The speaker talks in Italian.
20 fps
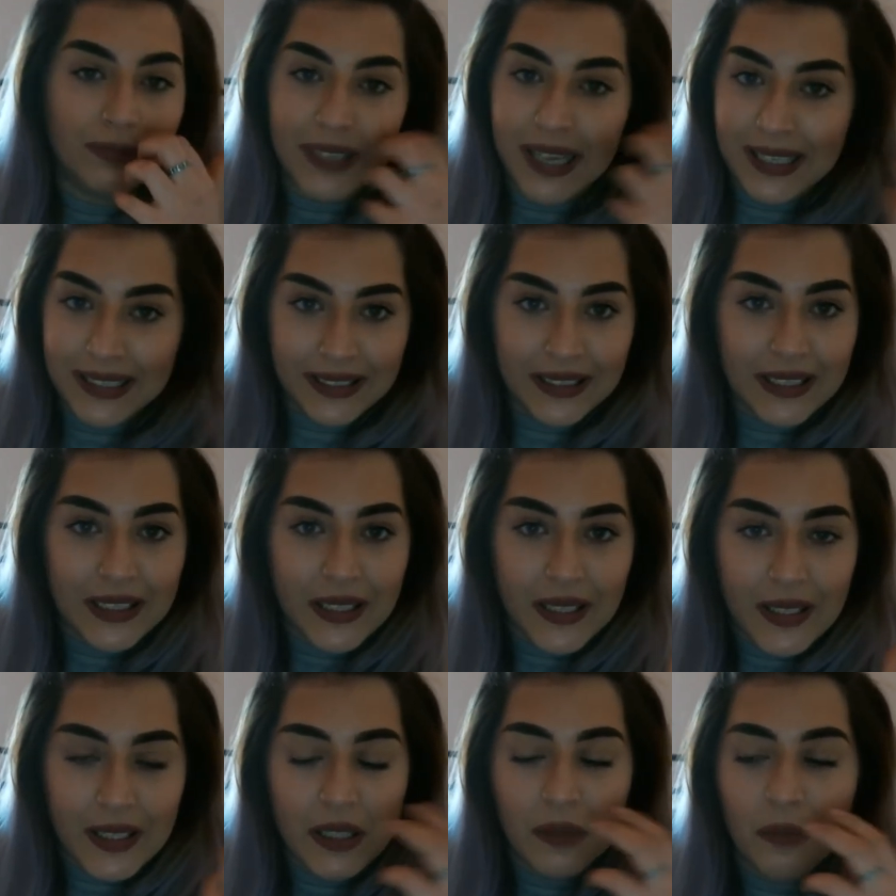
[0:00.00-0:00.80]

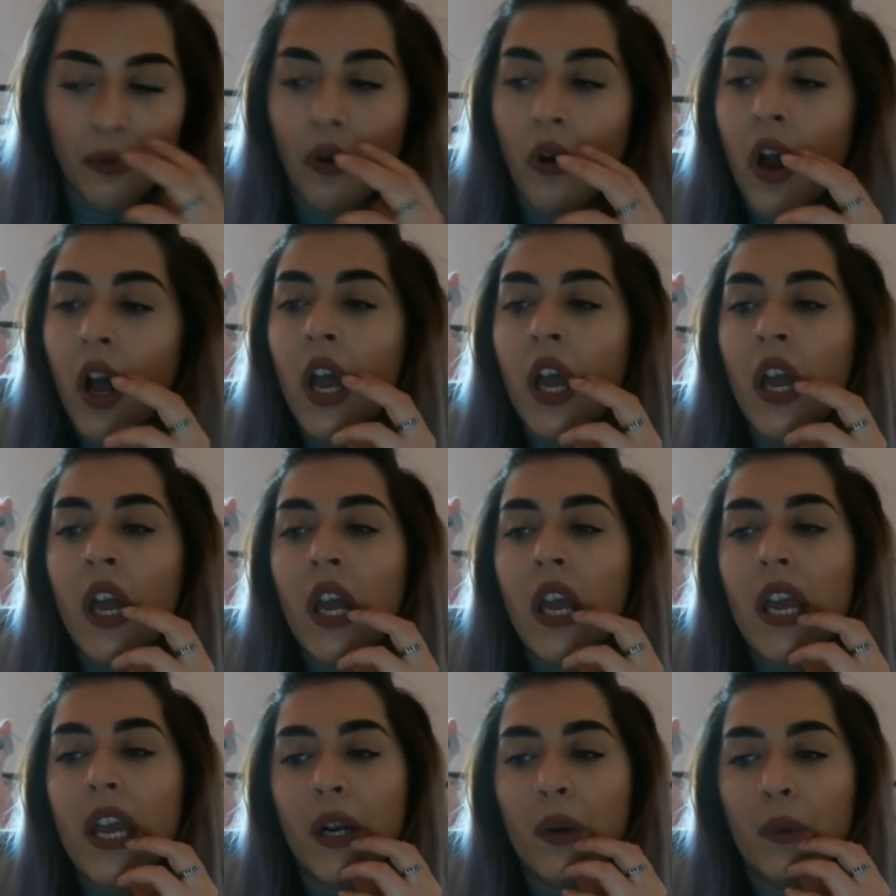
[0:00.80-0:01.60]
altissimo
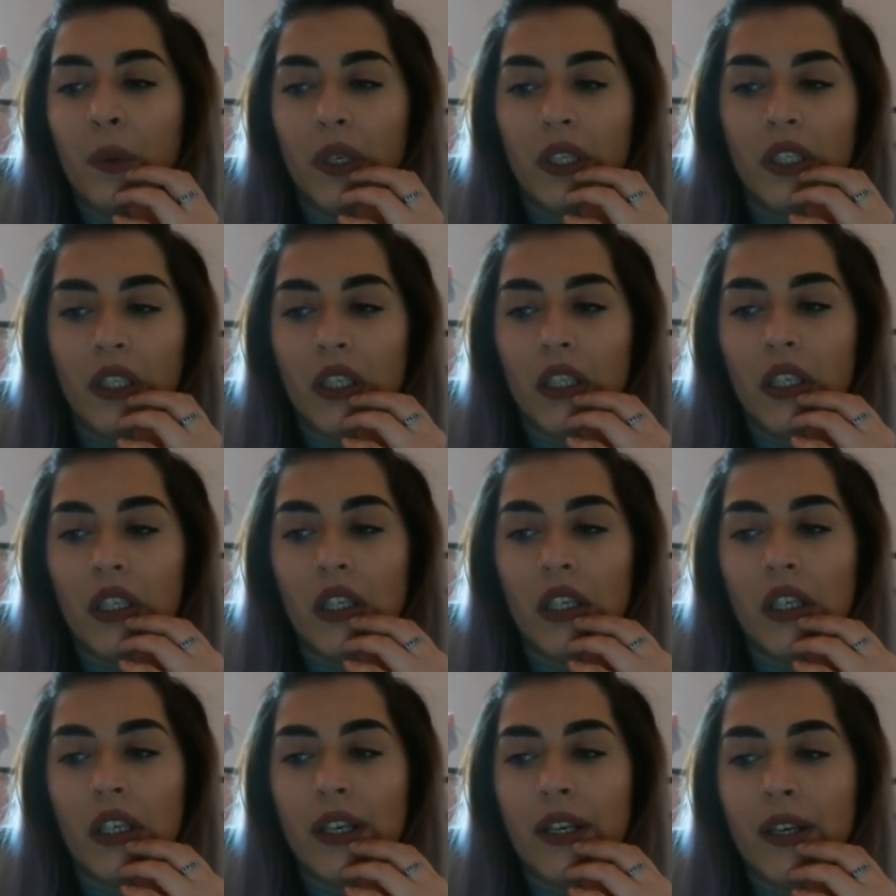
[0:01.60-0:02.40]
e
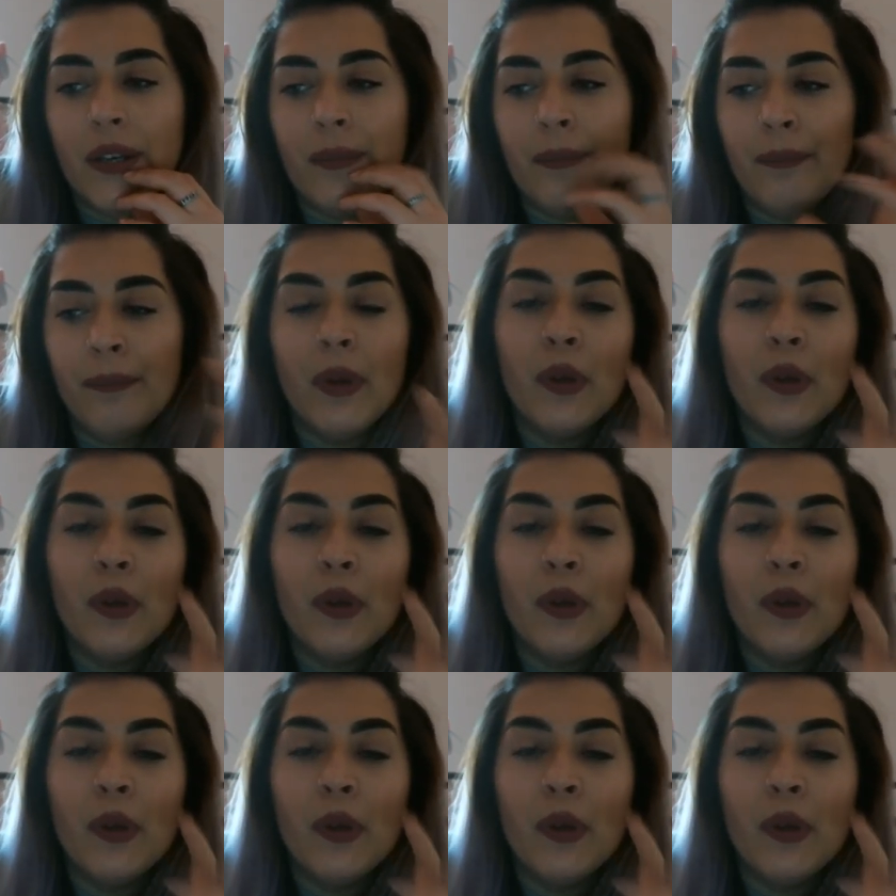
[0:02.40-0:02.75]
quindi